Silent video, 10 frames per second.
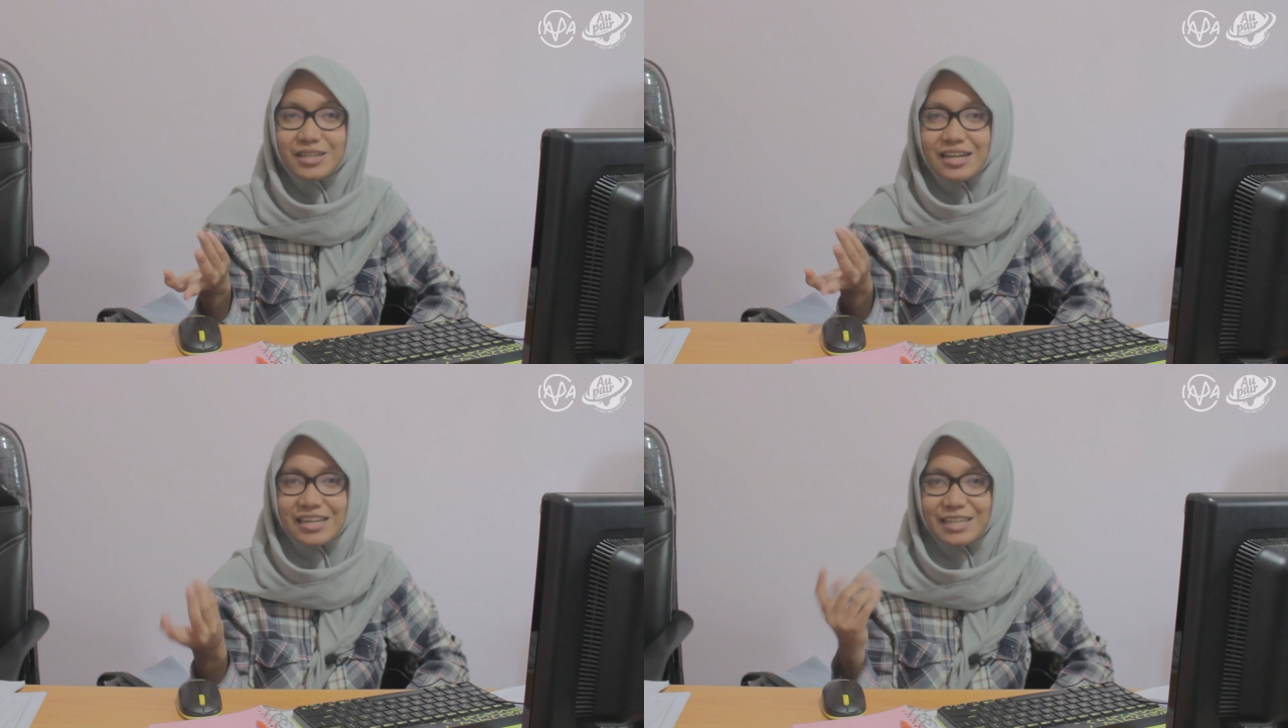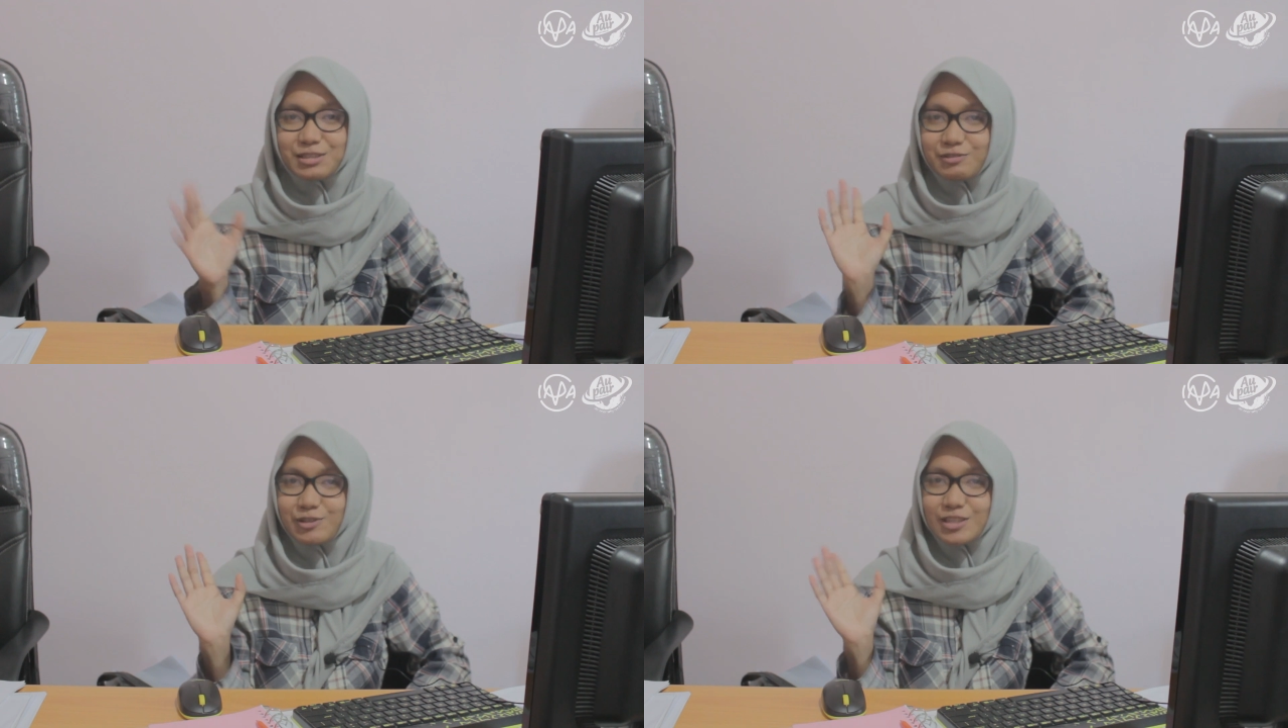udah
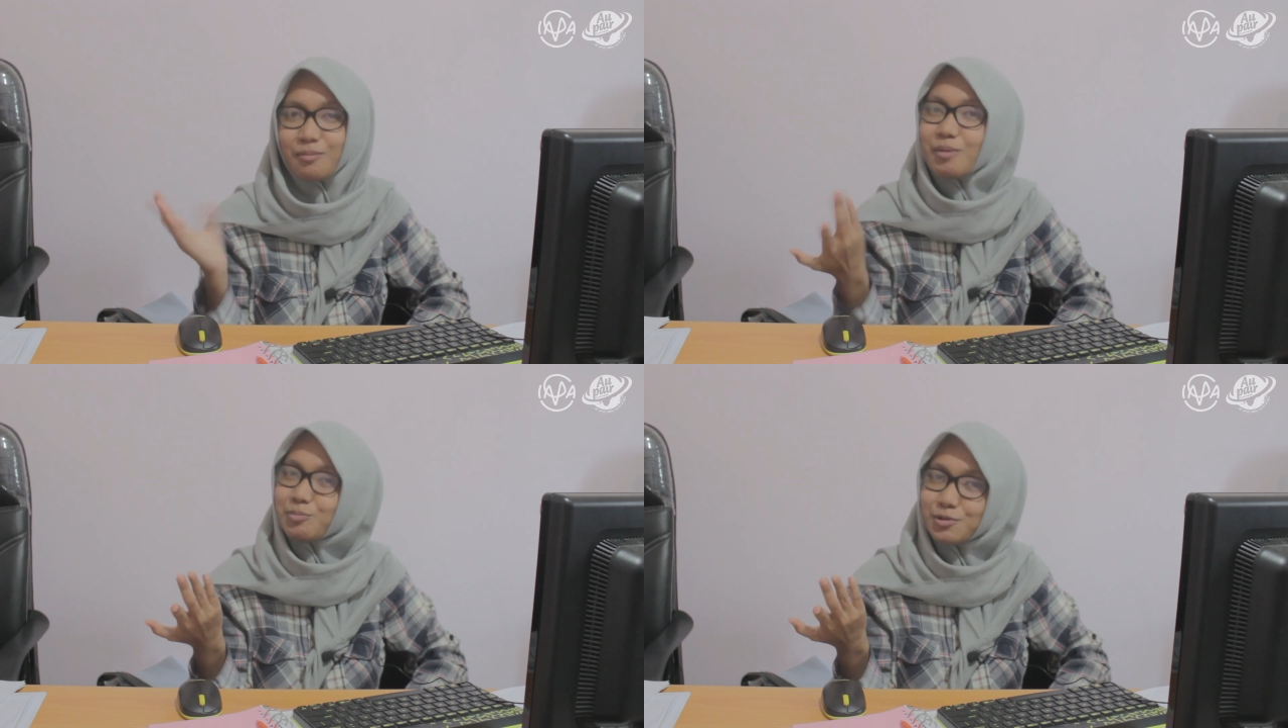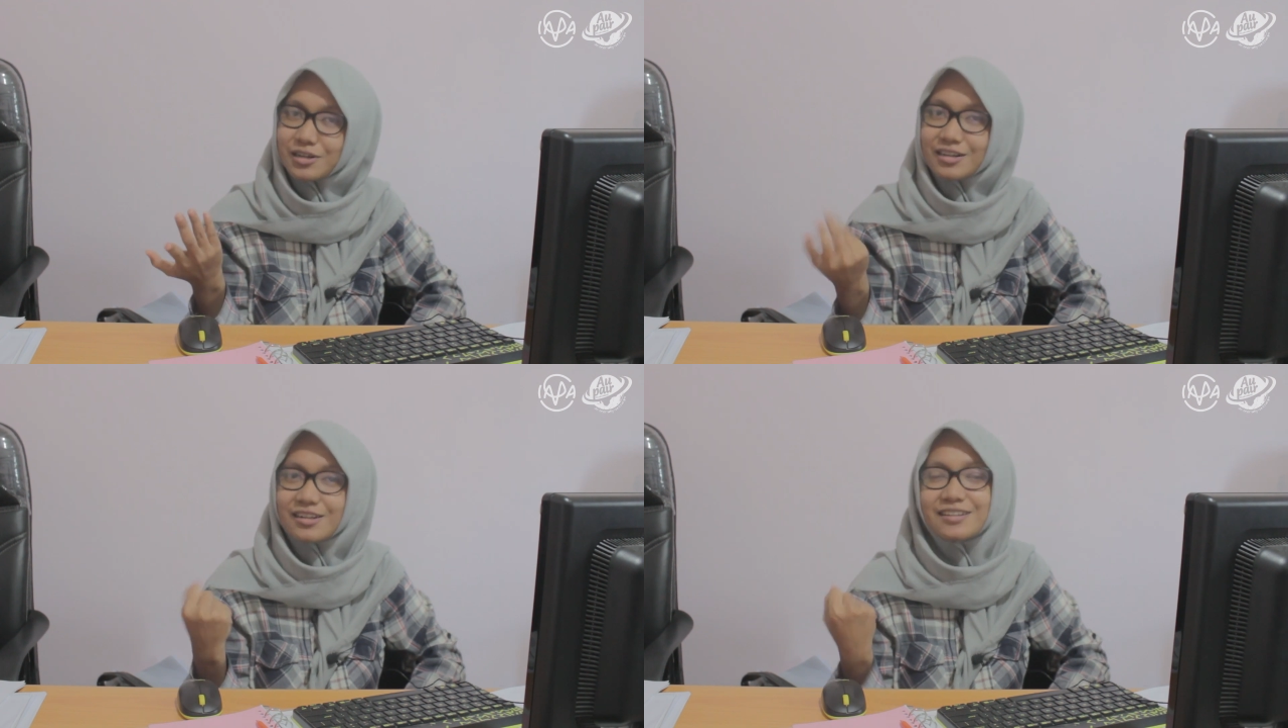interview sama Pur
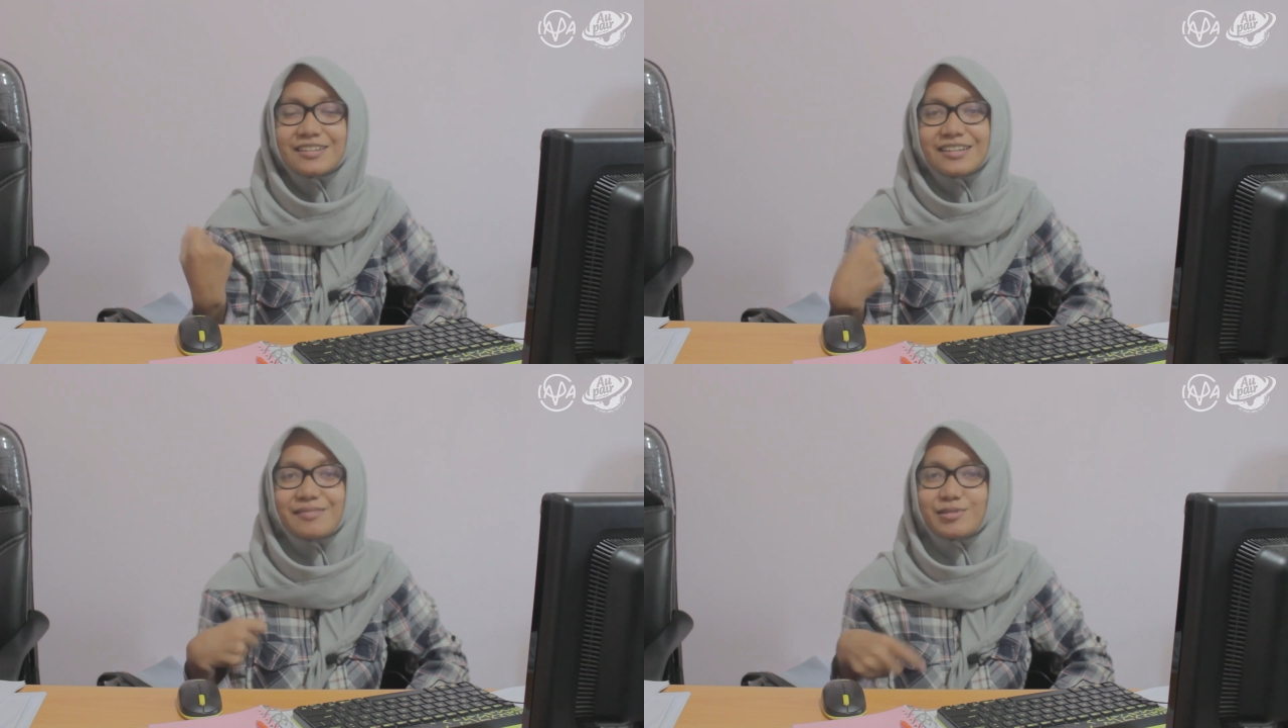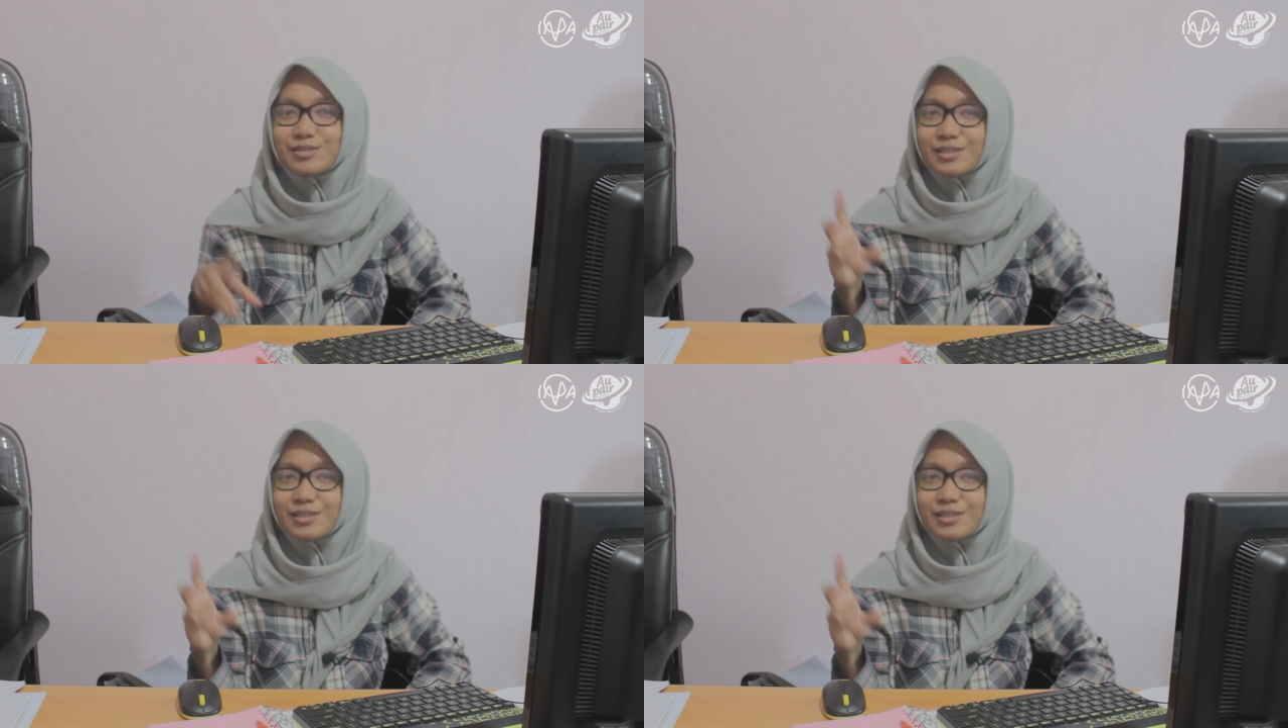habis